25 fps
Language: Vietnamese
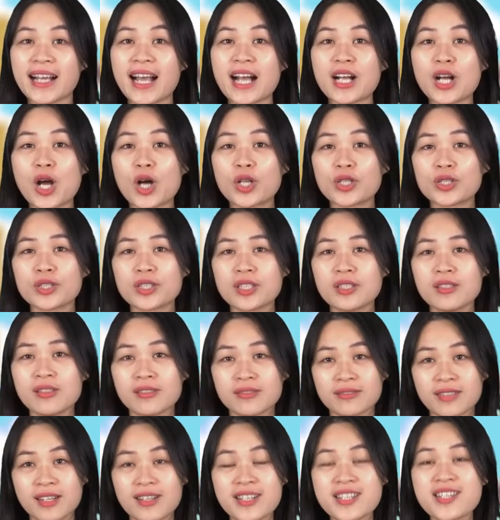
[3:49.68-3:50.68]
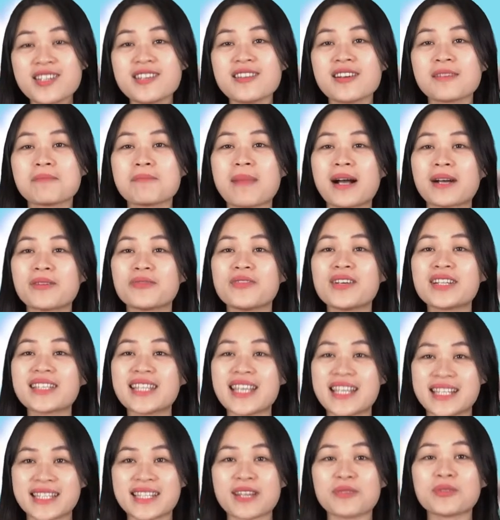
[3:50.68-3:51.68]
các con thường tới trường bằng phương
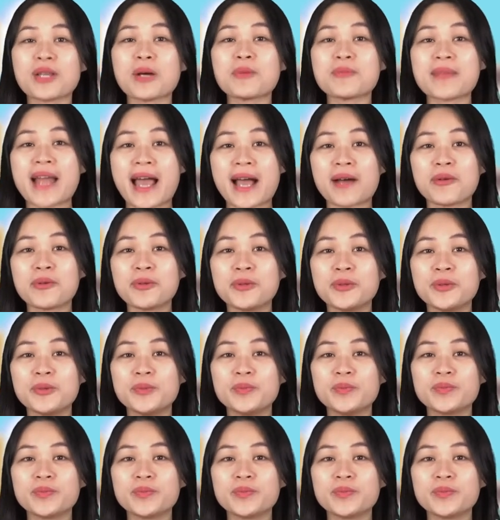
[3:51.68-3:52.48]
tiện giao thông nào?